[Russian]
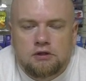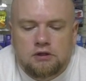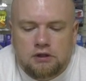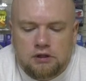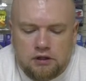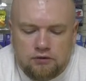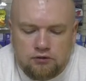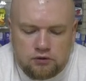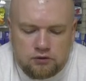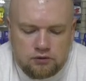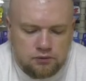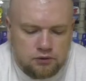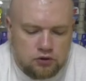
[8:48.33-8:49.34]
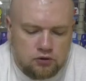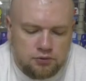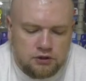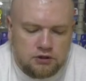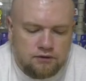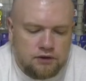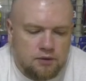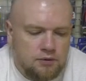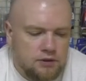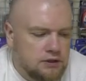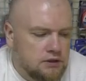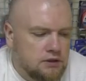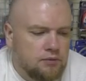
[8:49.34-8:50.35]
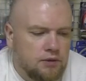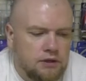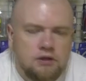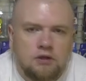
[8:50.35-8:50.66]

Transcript: я вот, чтобы сейчас время не занимать,